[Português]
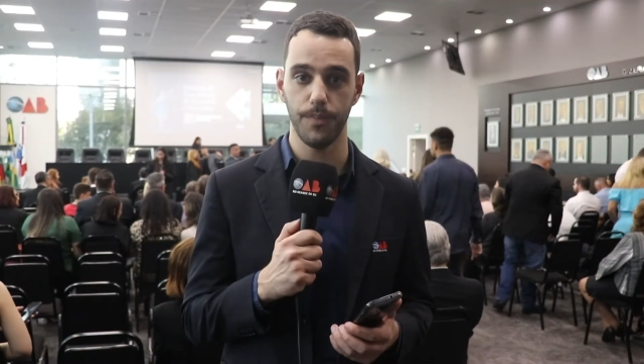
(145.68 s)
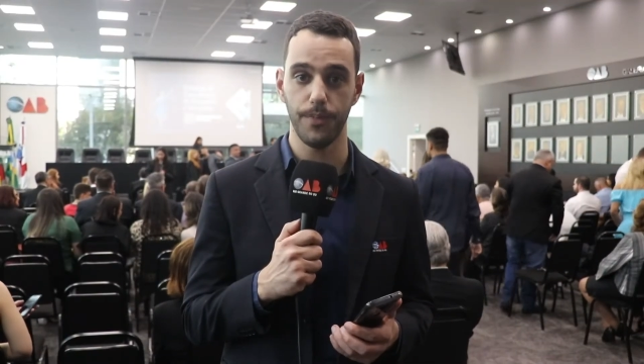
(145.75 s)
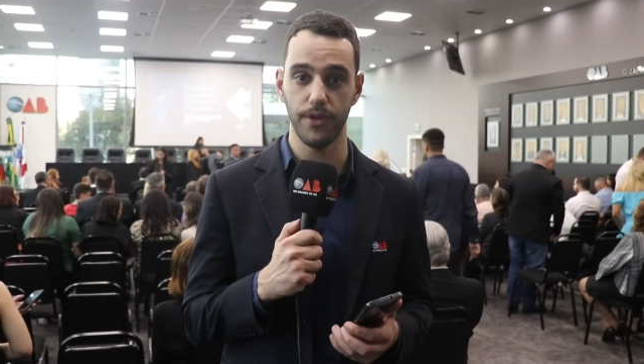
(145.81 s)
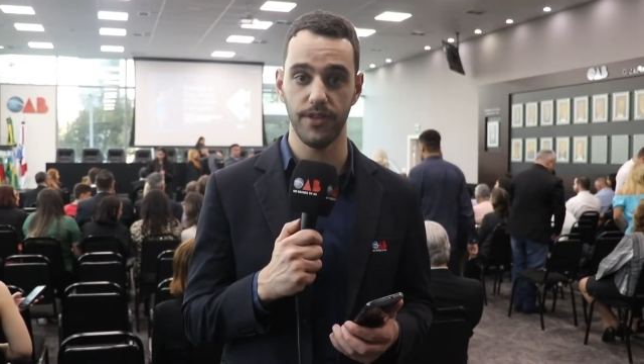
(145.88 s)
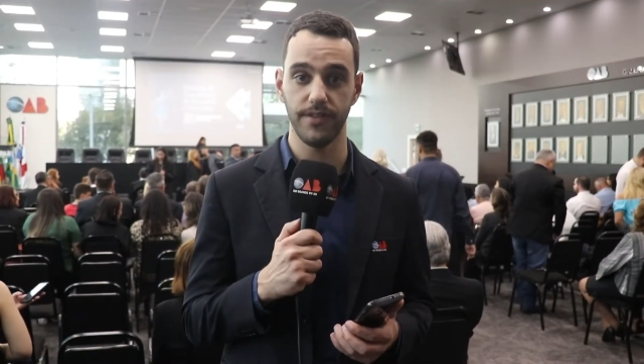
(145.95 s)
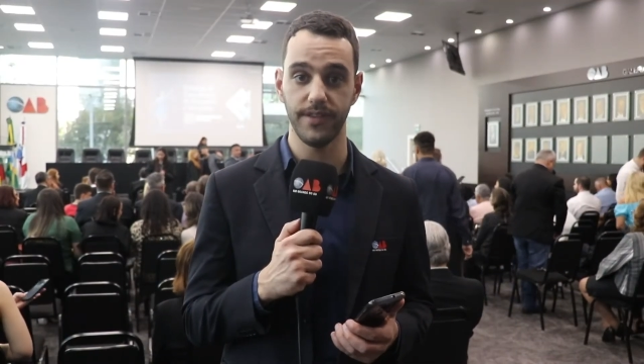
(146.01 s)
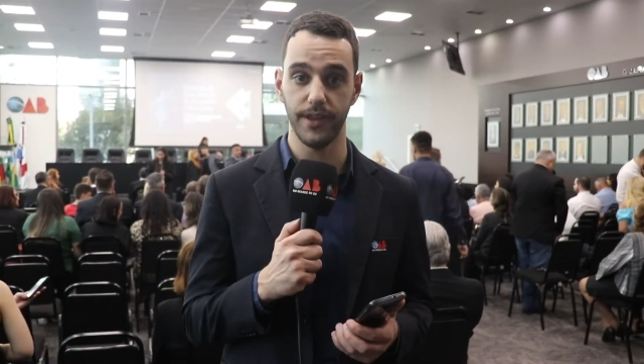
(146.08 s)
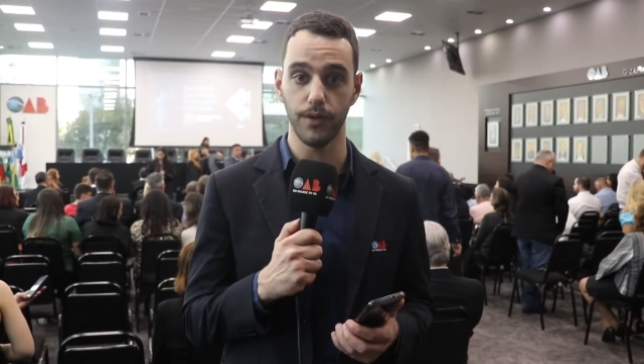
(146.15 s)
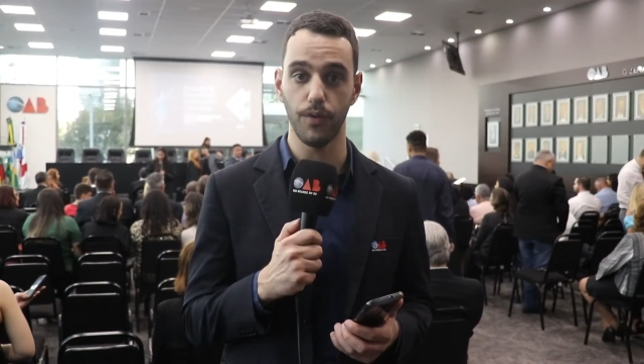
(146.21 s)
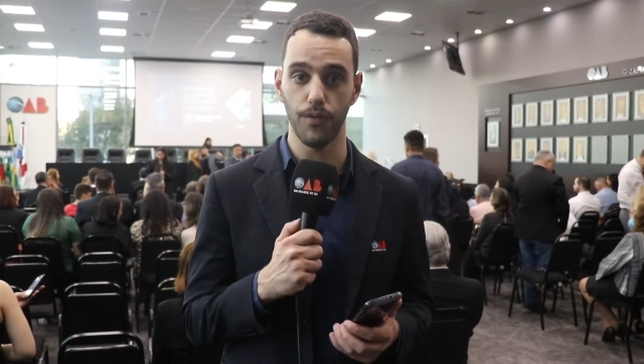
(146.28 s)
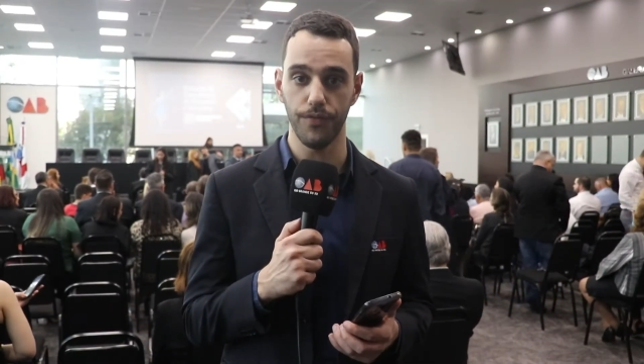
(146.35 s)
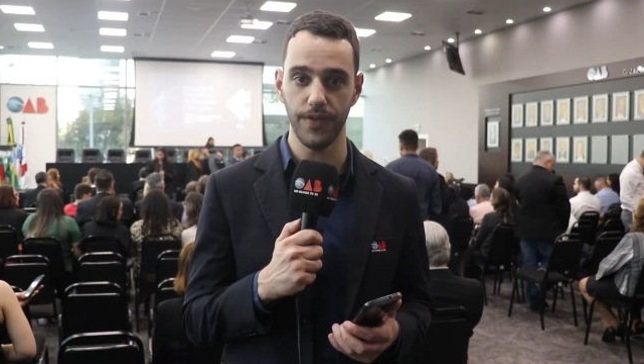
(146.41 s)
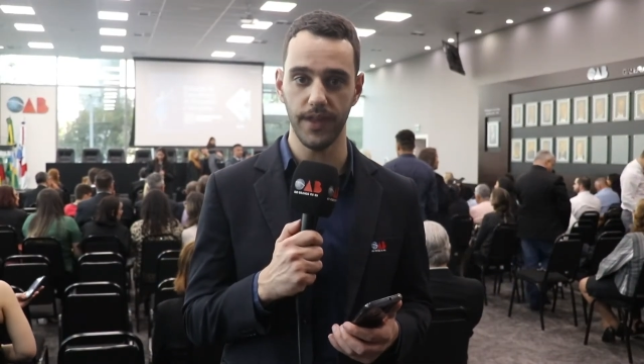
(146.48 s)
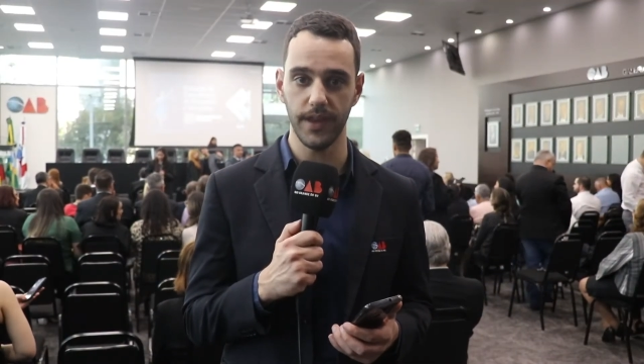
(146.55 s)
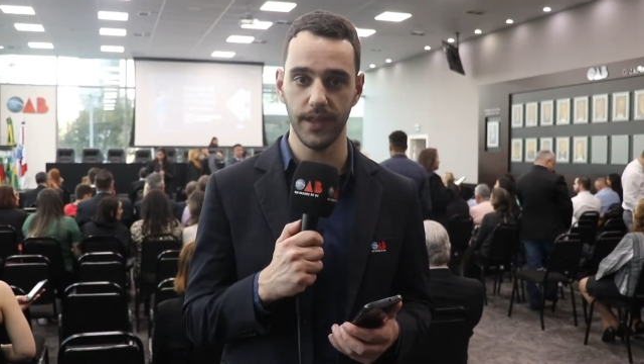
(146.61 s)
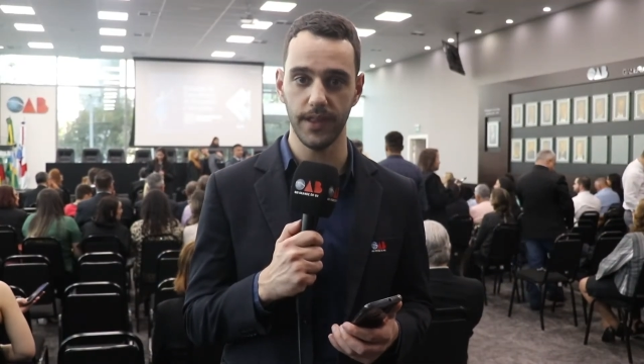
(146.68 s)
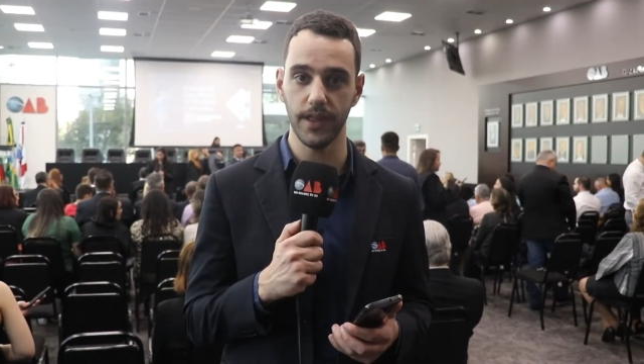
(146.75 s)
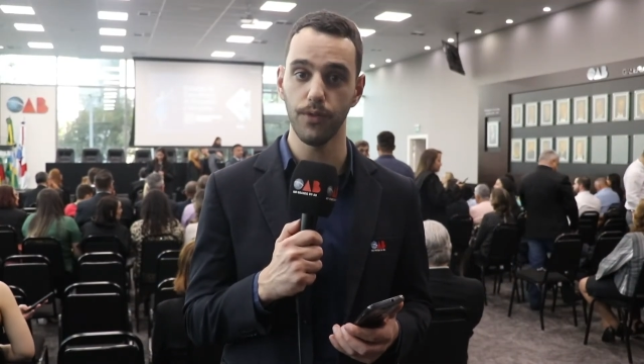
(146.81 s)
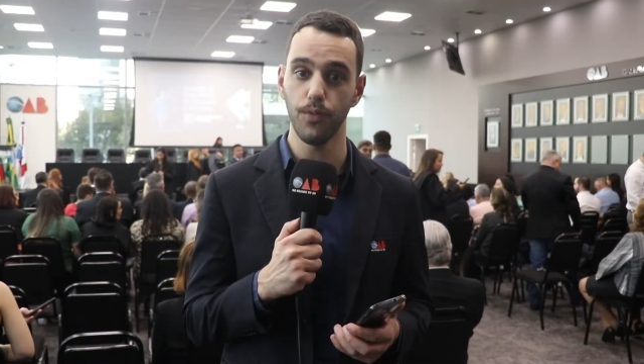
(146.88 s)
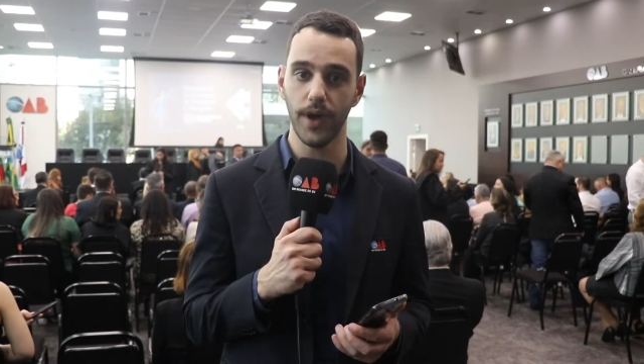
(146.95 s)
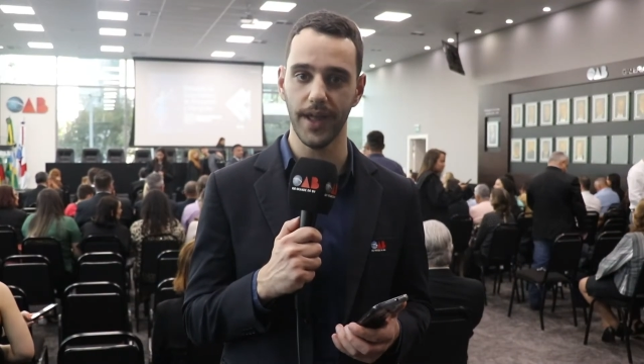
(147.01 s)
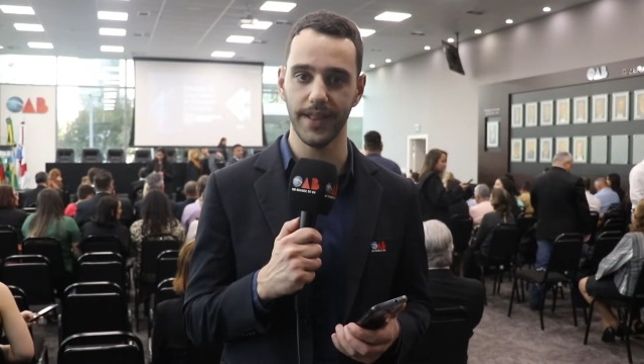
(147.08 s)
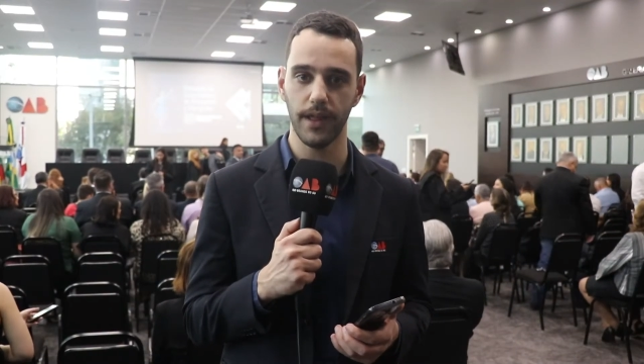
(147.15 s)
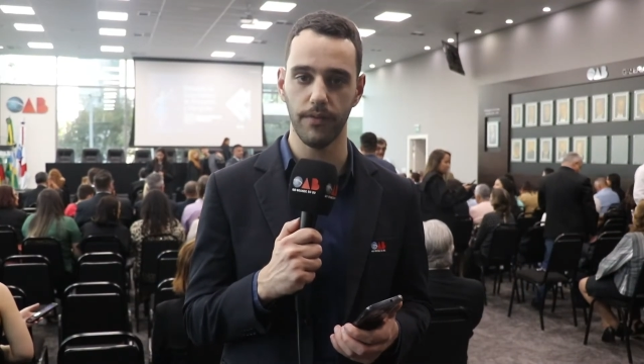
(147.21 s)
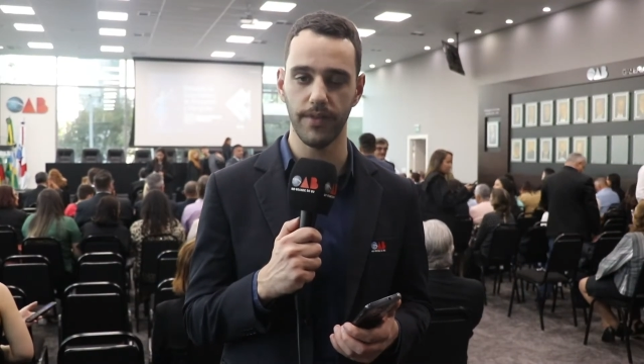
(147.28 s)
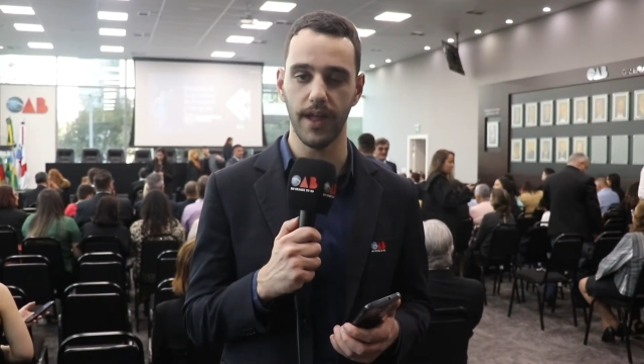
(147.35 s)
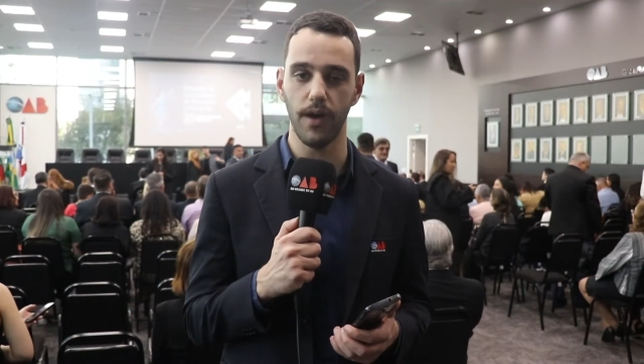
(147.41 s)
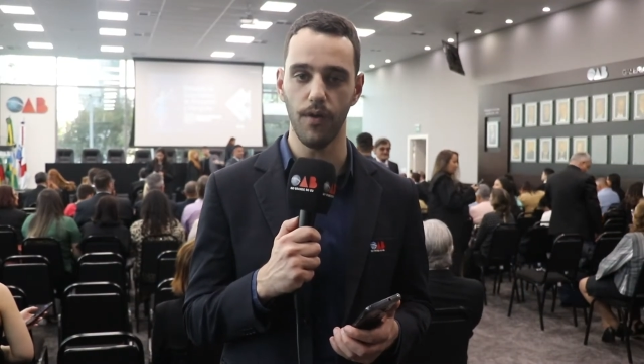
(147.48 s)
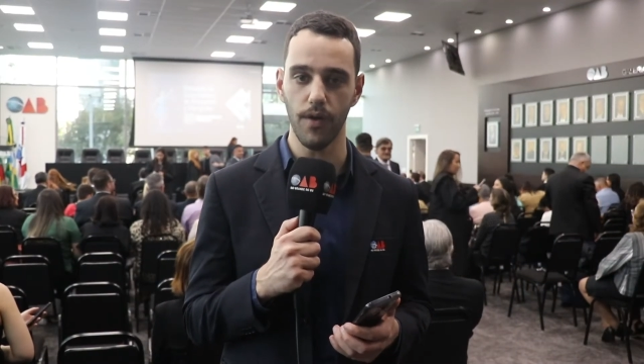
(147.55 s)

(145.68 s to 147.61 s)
pode ser conferida no canal da